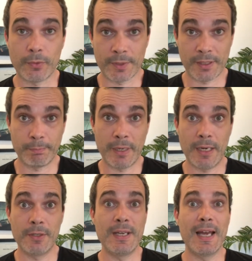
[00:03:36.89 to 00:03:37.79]
Donc ce n'est
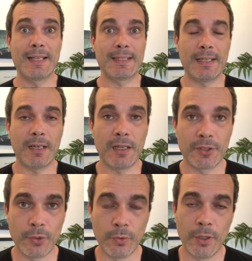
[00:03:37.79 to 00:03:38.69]
pas une
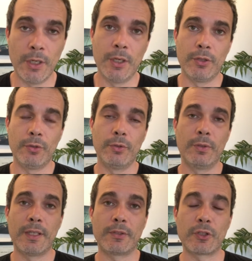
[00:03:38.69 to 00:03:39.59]
accélération de
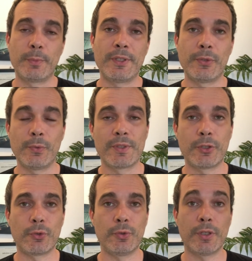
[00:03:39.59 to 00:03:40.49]
la transmission,
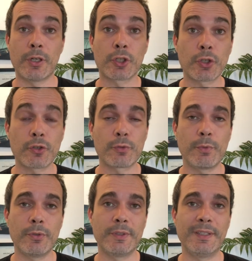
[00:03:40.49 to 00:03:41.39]
c'est juste un
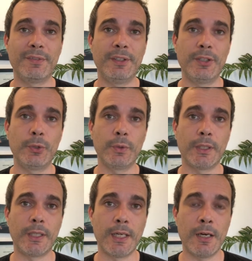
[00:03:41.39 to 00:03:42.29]
changement de définition
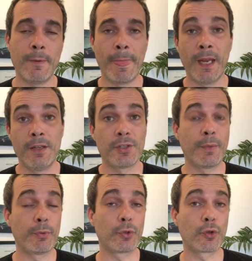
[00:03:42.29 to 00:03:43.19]
d'un cas, ce qui
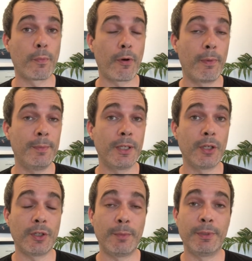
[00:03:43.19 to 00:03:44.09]
pose toujours problème
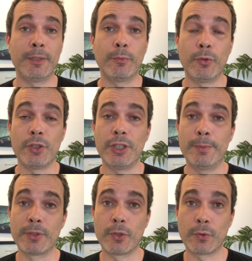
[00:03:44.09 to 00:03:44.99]
d'ailleurs en épidémiologie,
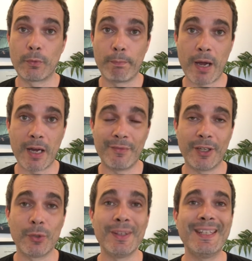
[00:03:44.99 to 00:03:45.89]
parce que quand on part
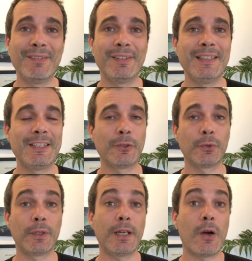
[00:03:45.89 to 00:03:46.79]
avec une définition
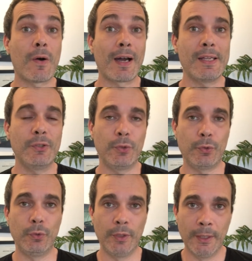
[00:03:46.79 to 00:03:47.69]
de cas, on reste
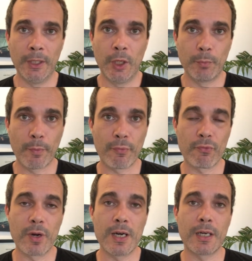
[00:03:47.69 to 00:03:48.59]
dessus pour
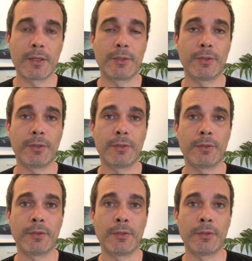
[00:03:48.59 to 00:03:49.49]
pouvoir
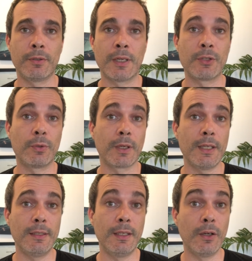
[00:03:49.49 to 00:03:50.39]
euh,
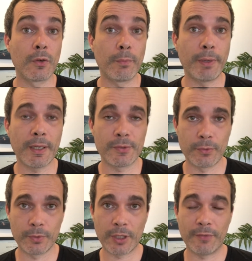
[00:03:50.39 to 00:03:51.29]
assurer des
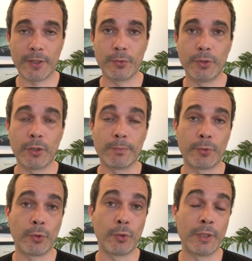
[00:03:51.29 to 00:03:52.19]
comparaisons au travers du temps,
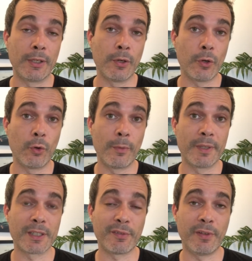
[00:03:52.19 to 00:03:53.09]
ce que d'ailleurs l'OMS
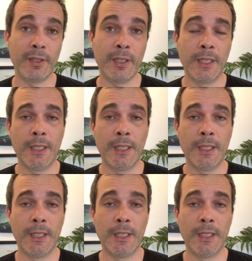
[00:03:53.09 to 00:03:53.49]
a fait.